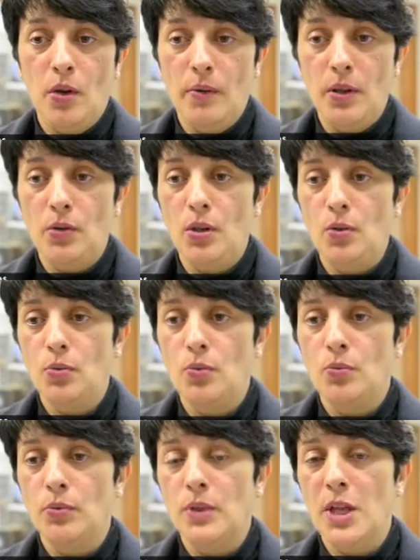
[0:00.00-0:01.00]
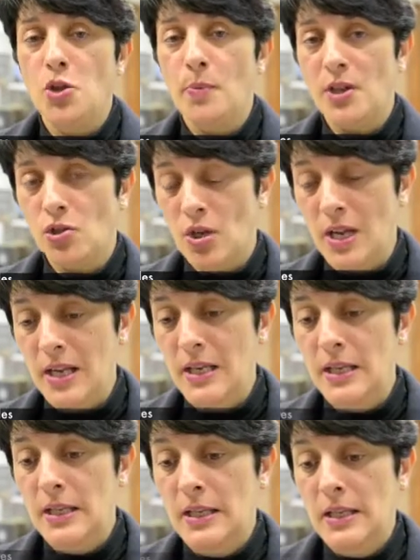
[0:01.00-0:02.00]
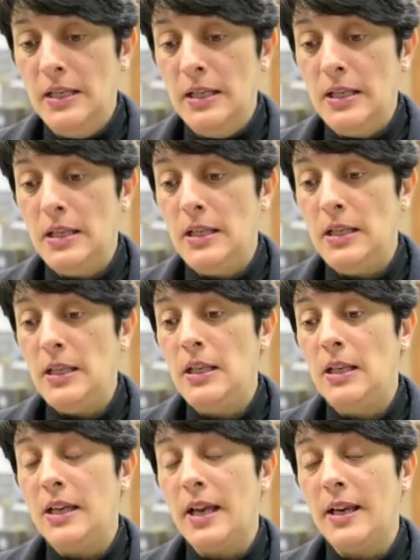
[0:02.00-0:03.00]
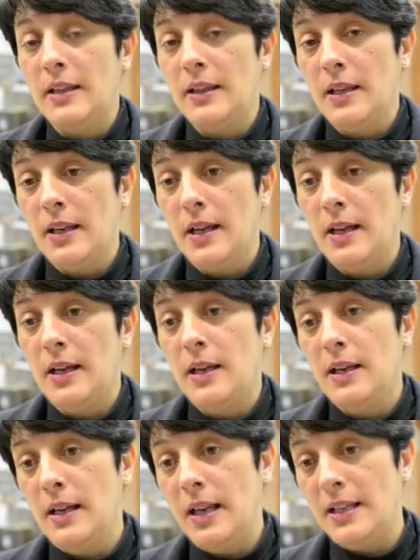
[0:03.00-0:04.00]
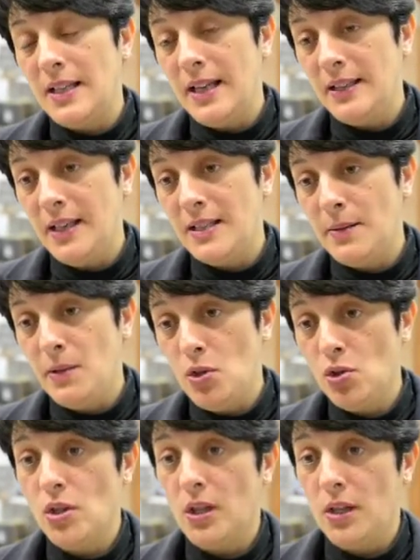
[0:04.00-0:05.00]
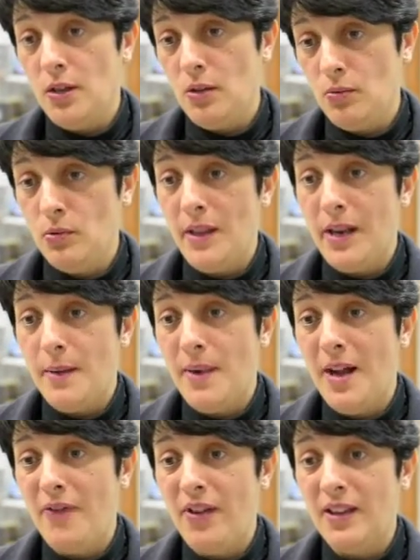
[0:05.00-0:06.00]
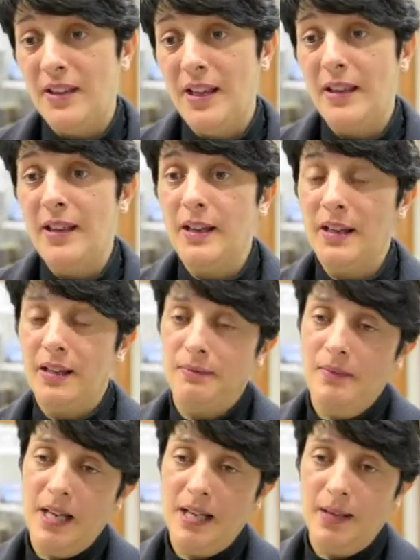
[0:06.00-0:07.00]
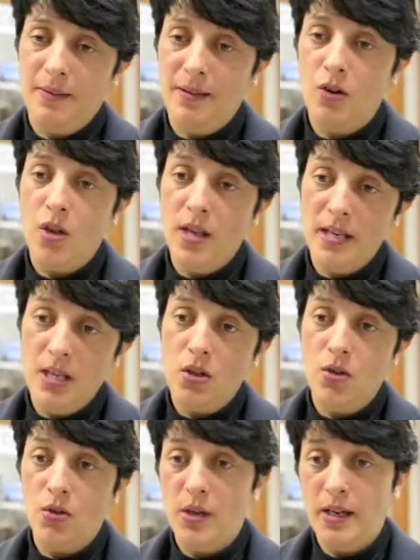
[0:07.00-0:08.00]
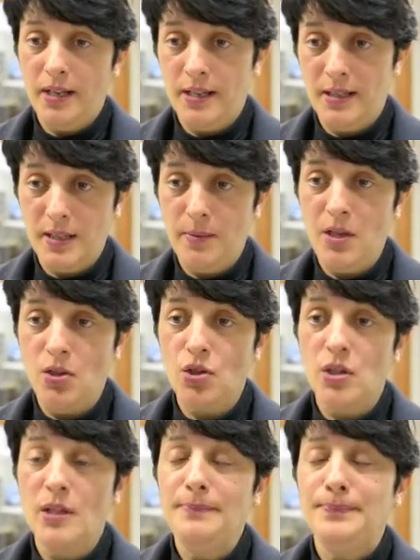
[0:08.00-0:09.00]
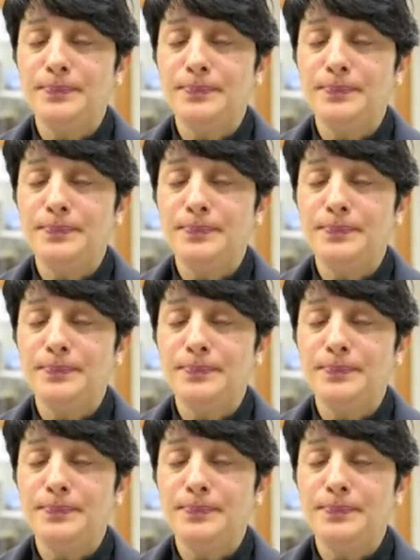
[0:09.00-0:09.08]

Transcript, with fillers: ha habido ningún daño personal y carreteras, las carreteras Sabinosa, que es una de las más afectadas, la que va de los Llanillos a Sabinosa,